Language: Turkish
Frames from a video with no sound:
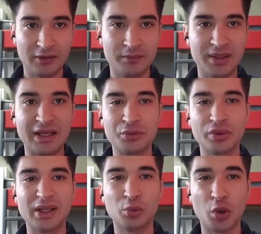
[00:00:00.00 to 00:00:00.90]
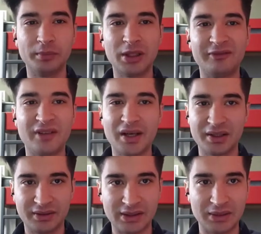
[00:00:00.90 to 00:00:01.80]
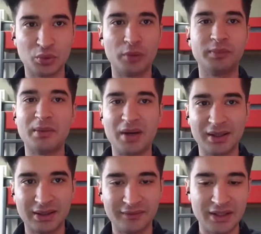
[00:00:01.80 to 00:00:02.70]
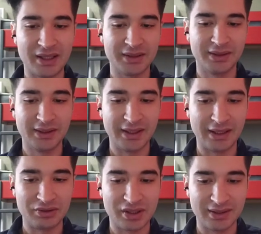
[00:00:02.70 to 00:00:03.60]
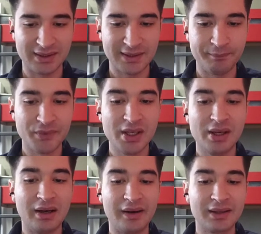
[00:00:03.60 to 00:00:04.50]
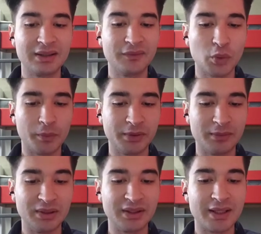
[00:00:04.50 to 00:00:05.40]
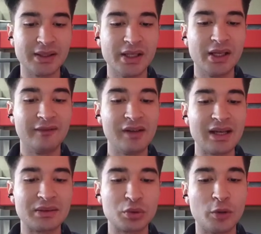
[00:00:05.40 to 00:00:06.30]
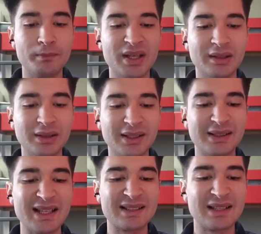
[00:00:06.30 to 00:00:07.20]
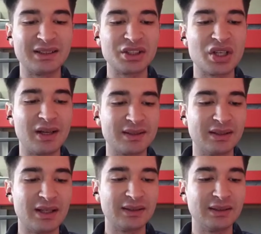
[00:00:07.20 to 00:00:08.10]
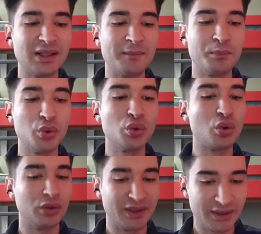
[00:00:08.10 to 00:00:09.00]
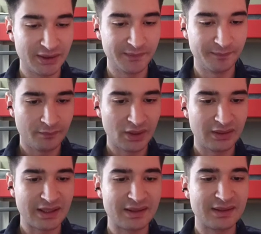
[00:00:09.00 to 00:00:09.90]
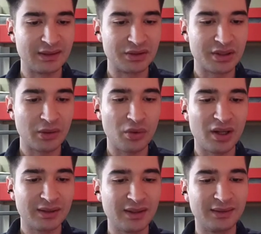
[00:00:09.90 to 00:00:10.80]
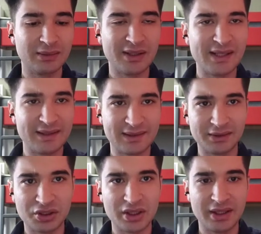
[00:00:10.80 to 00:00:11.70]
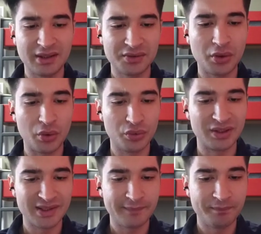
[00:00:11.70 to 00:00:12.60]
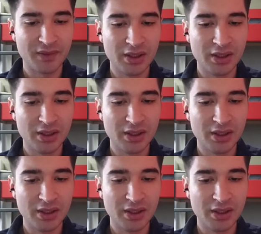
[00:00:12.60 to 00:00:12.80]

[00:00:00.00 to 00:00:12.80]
bilançodaki toplam varlıklar, toplam aktifler diye geçen kısım aktif toplamından veya son bir yıllık net satış hasılatından büyük olanın net satışlar o halk yatırımına net satışlar yazıyor ya o kısım